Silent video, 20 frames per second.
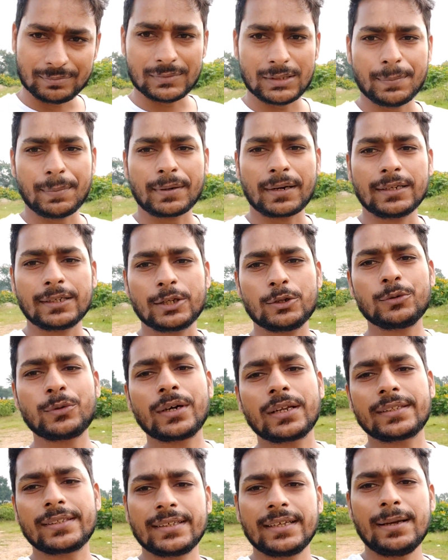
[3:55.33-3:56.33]
जब वो कंटिन्यू
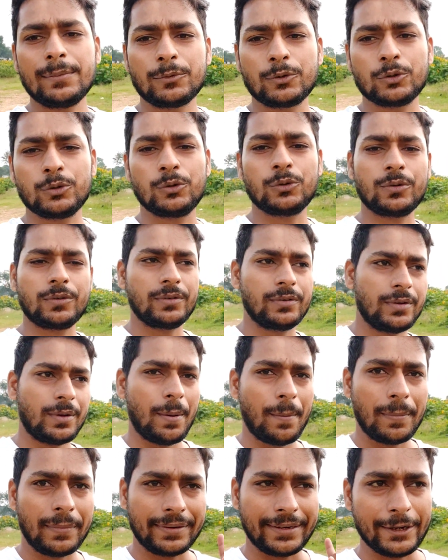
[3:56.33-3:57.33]
करते हैं आप तो
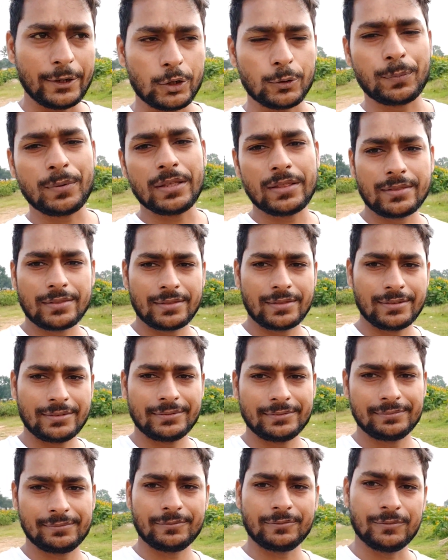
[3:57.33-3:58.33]
टेन रुपीज़
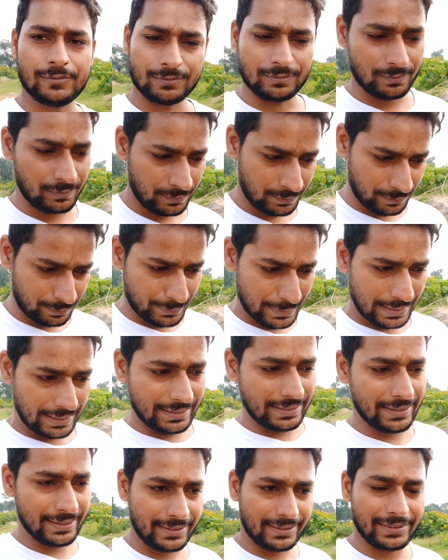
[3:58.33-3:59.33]

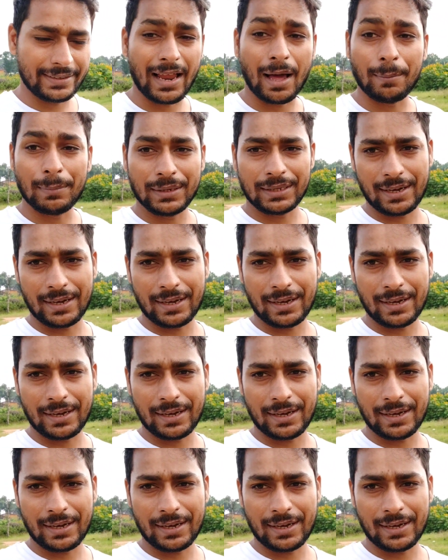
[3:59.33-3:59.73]
पहले नाम